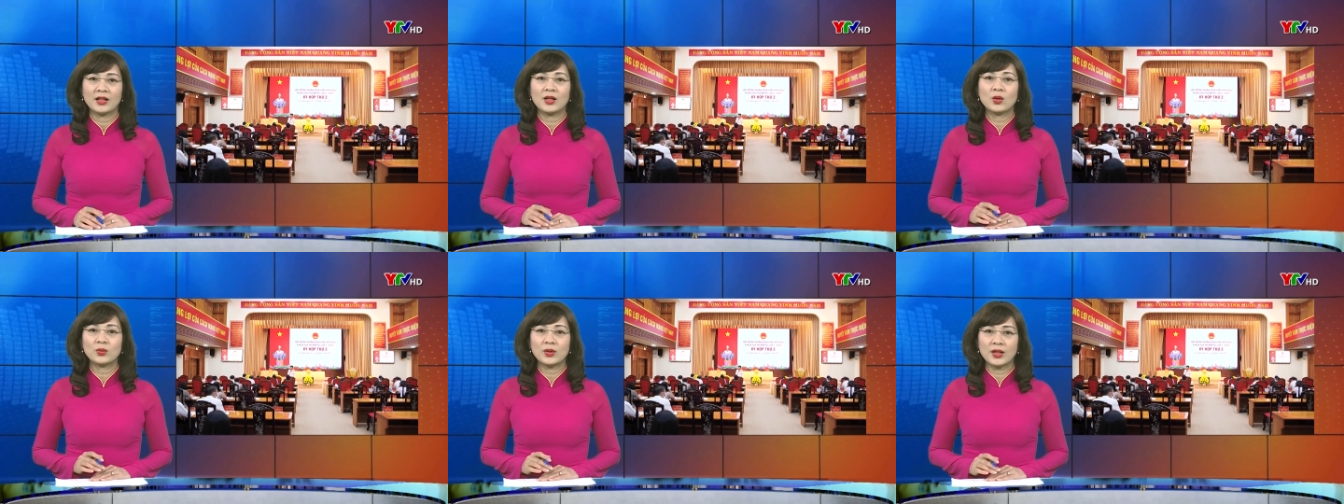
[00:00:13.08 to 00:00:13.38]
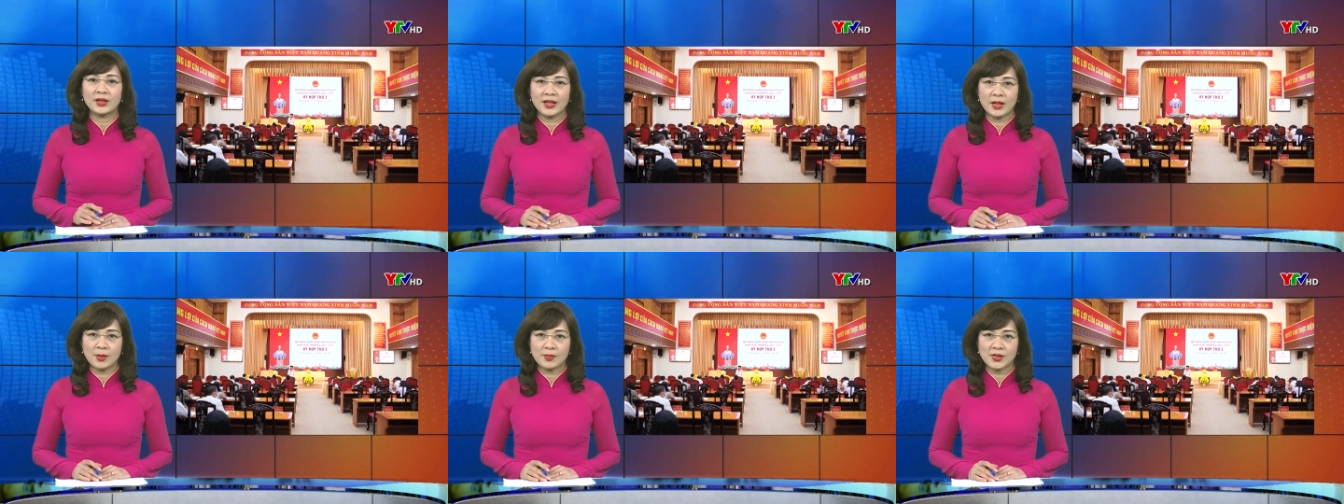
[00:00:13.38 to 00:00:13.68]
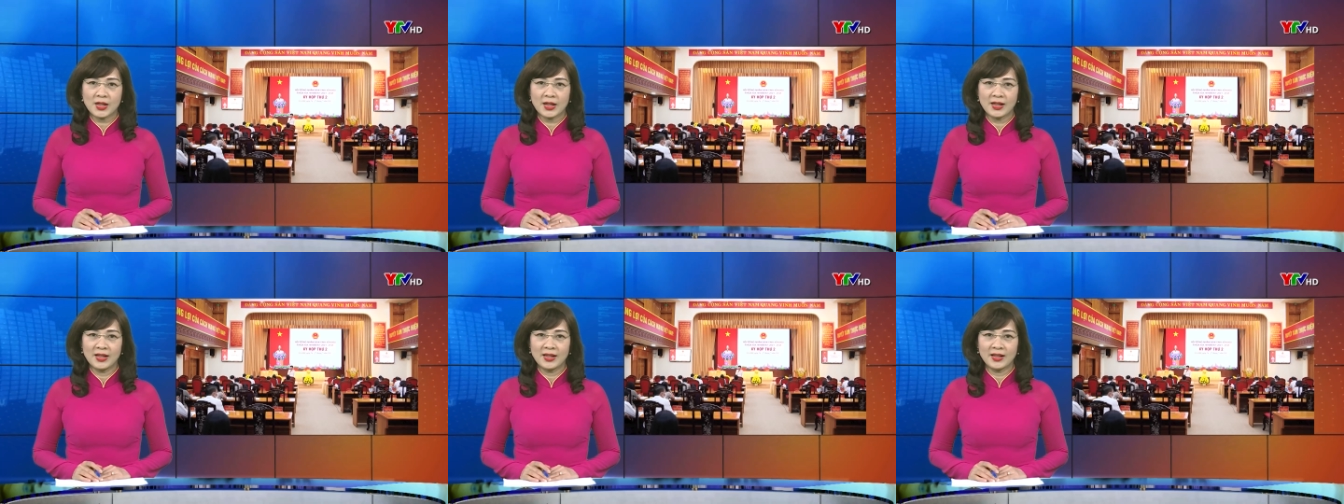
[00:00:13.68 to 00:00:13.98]
đồng thời tham
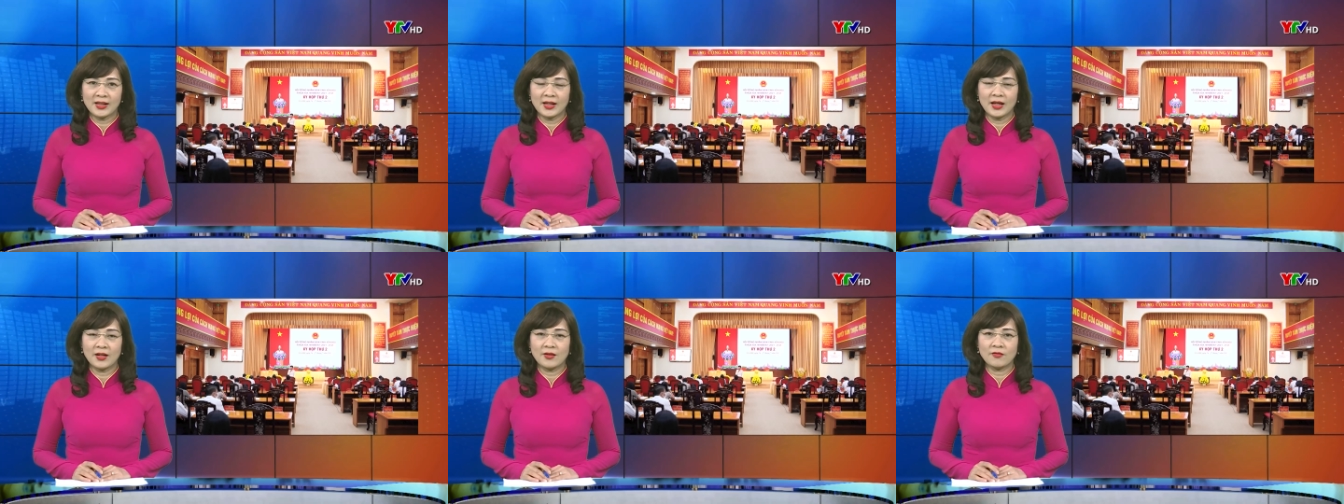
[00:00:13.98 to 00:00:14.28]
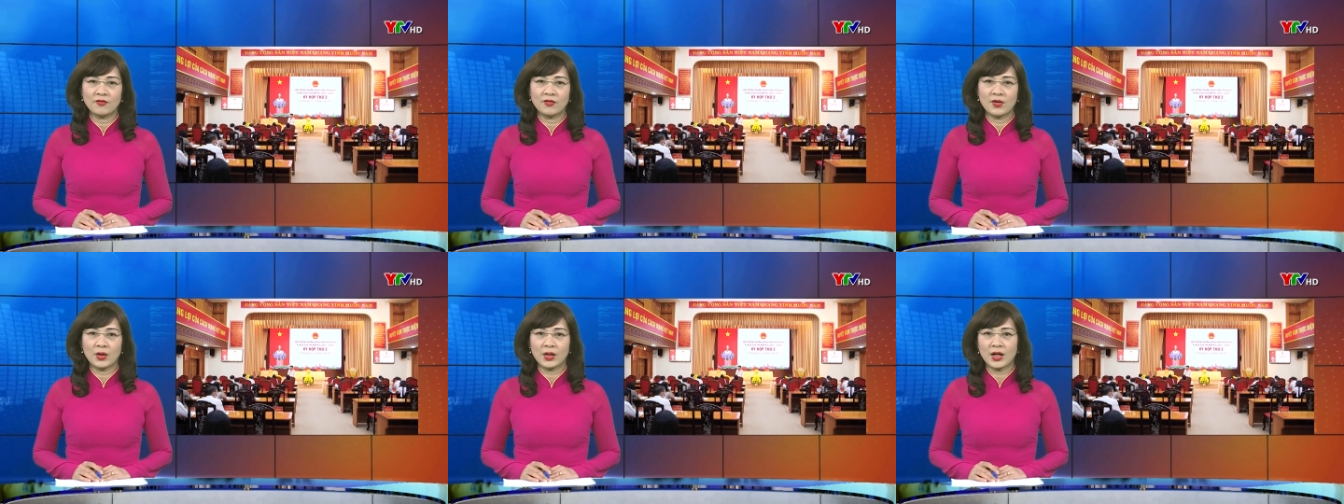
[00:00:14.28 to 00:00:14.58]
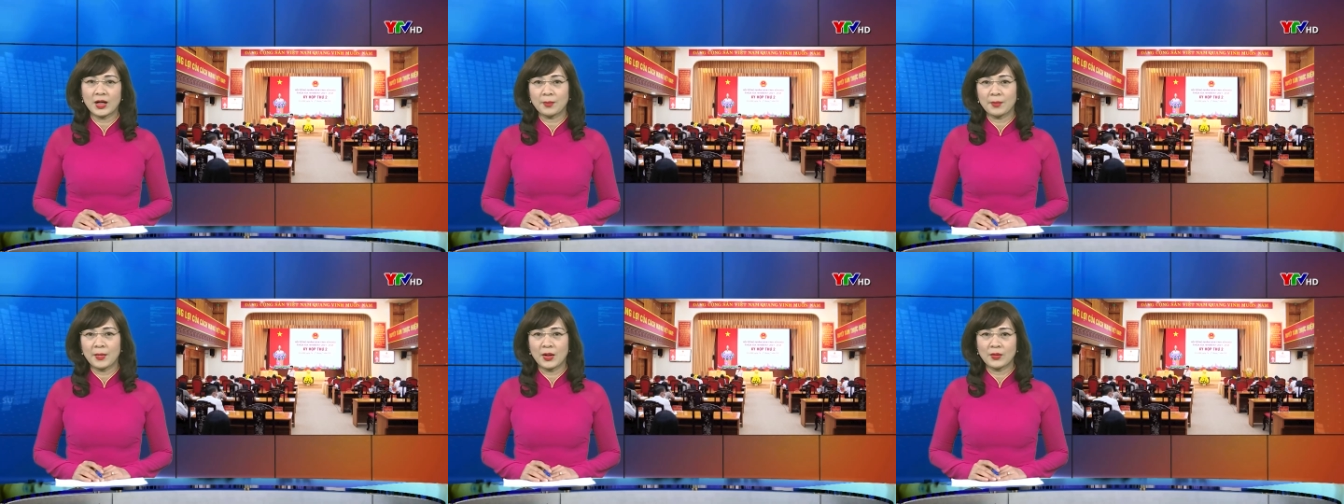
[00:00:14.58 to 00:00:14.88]
gia ý kiến vào
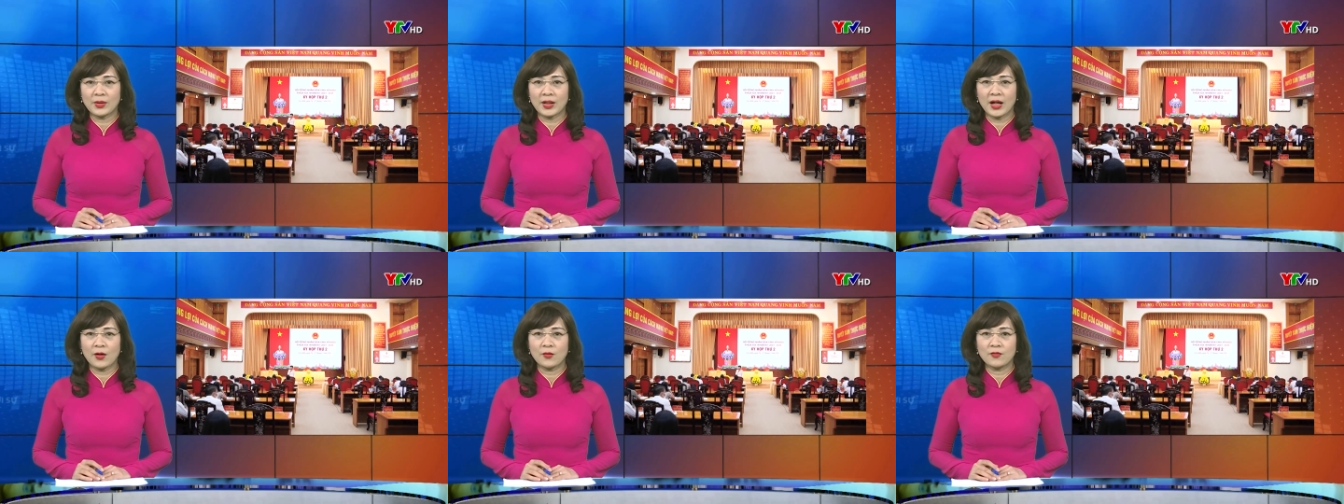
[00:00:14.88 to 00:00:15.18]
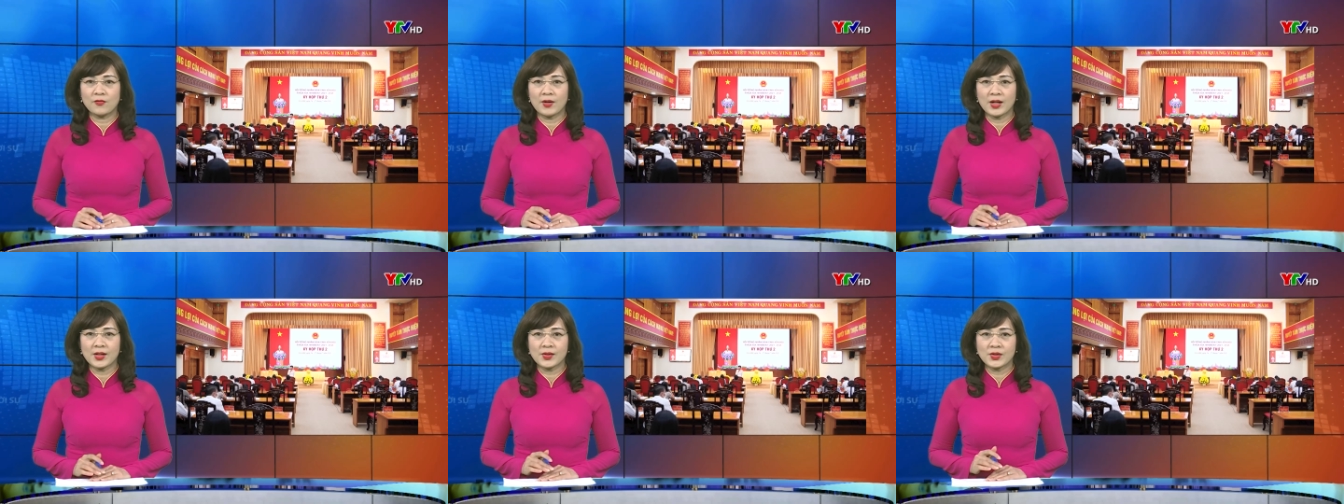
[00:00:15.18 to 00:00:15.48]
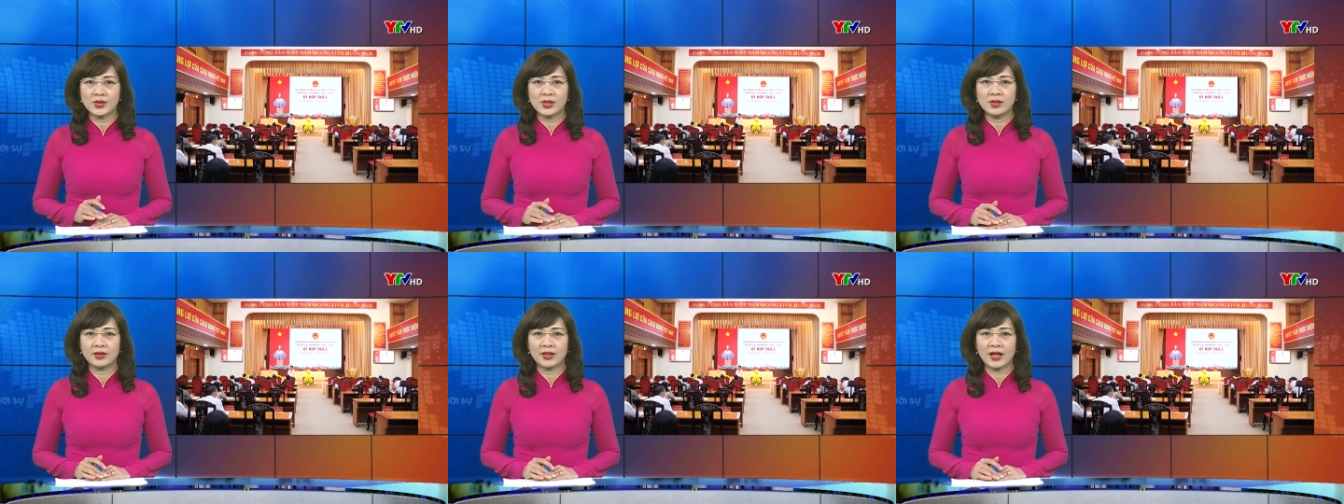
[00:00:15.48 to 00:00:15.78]
các báo cáo và
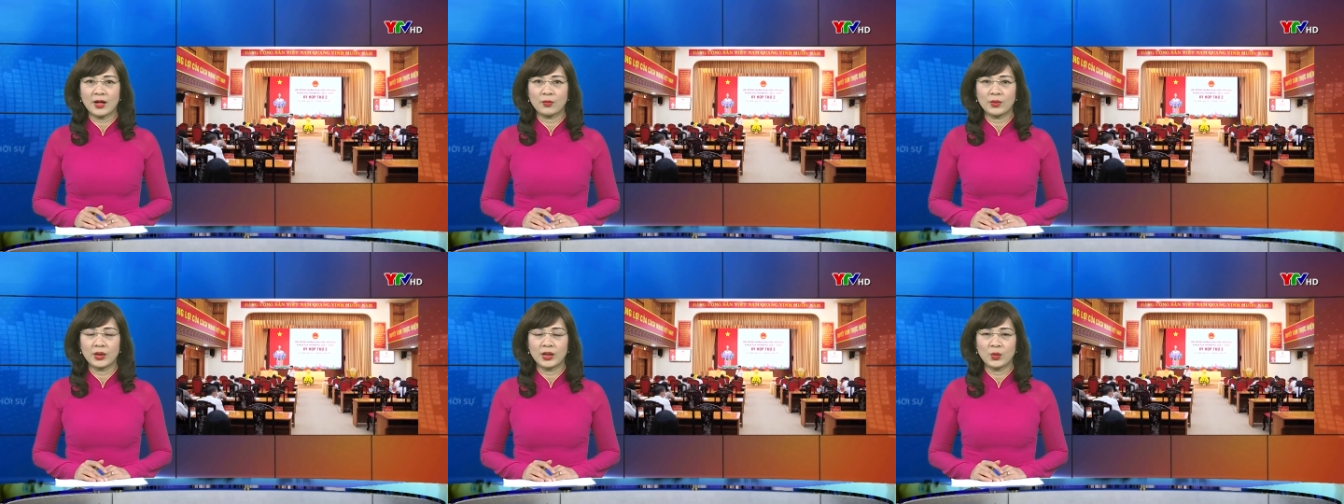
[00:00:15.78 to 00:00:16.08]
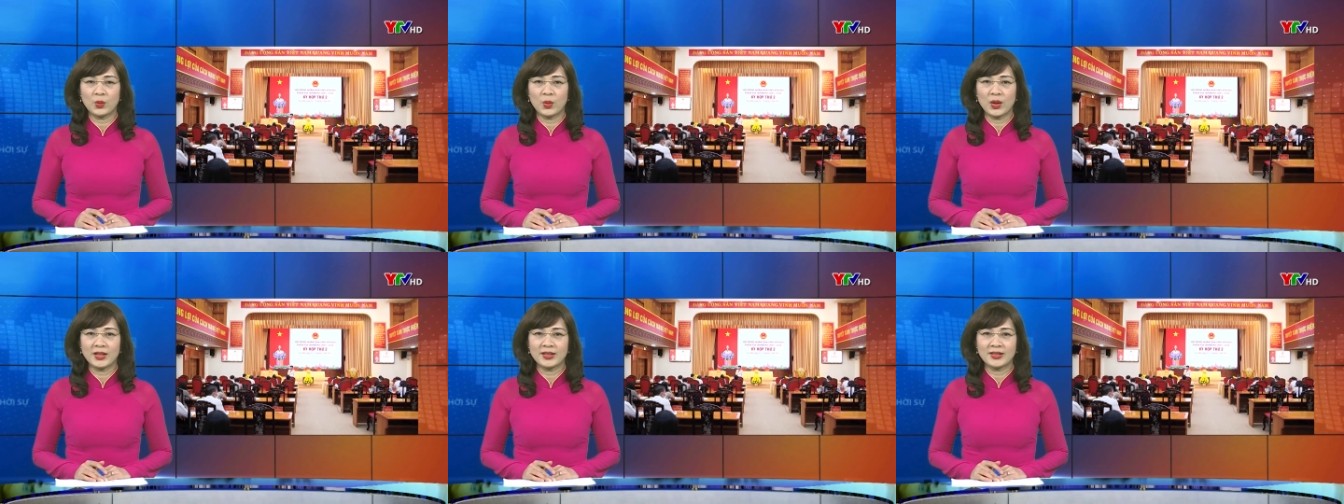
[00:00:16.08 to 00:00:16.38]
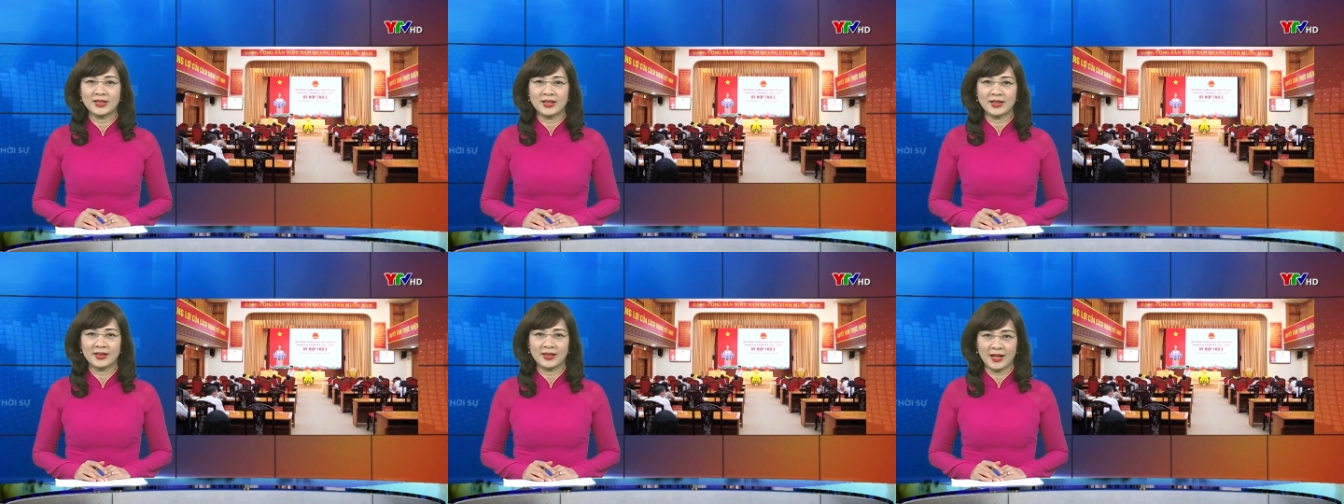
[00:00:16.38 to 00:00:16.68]
dự thảo nghị quyết
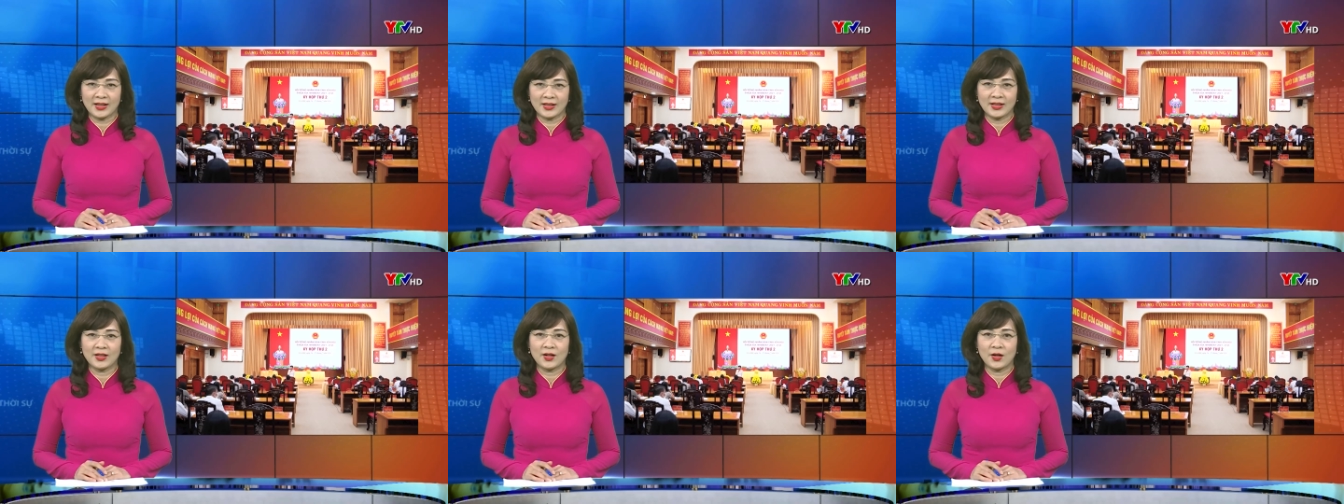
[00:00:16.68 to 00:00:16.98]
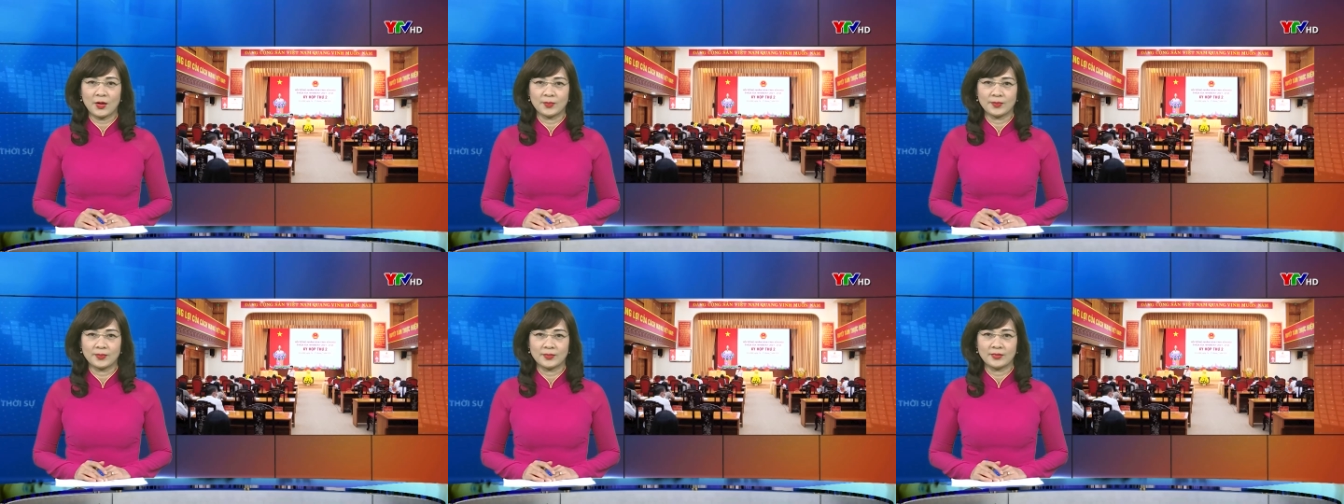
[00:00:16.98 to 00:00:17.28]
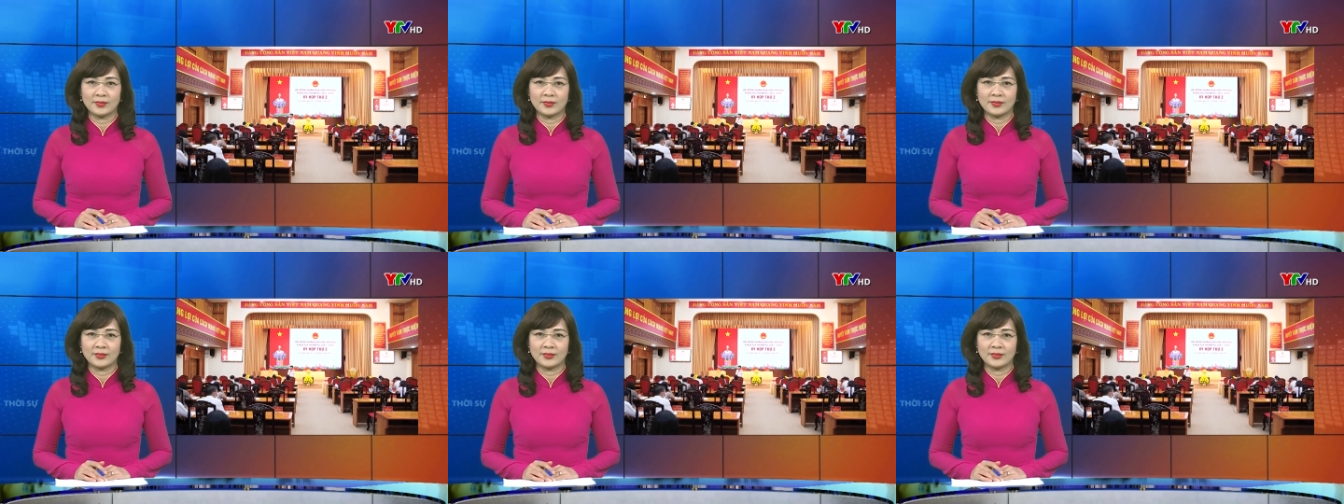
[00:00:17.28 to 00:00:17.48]
trình tại kỳ họp.